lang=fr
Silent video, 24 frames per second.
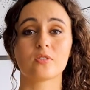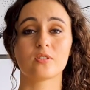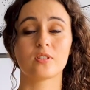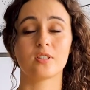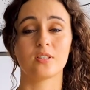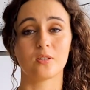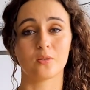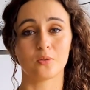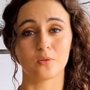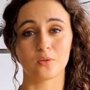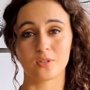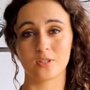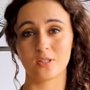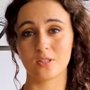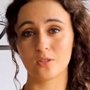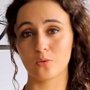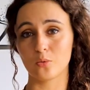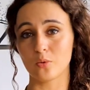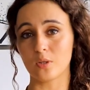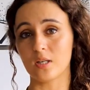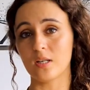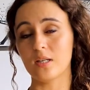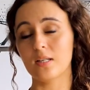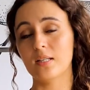C'est-à-dire que si
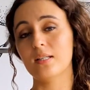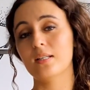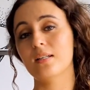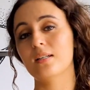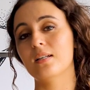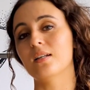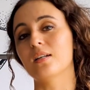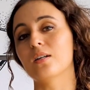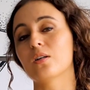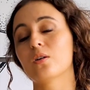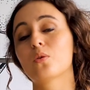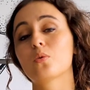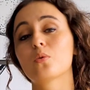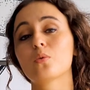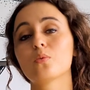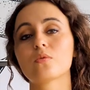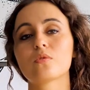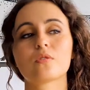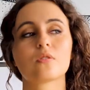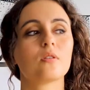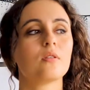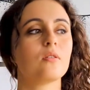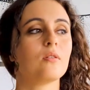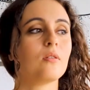tu as un
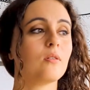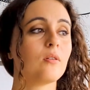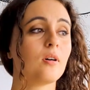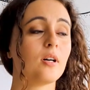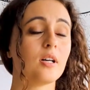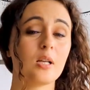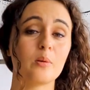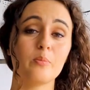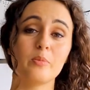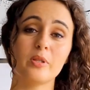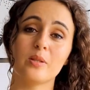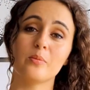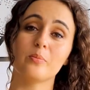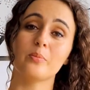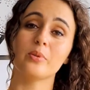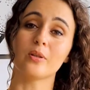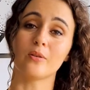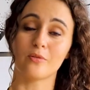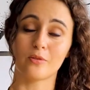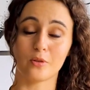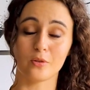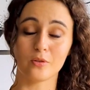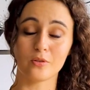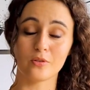compte euh, à la BNP
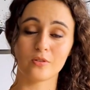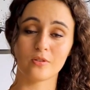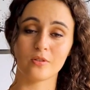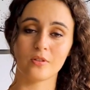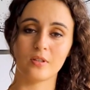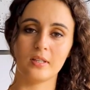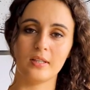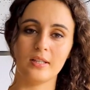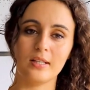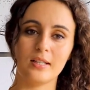en France,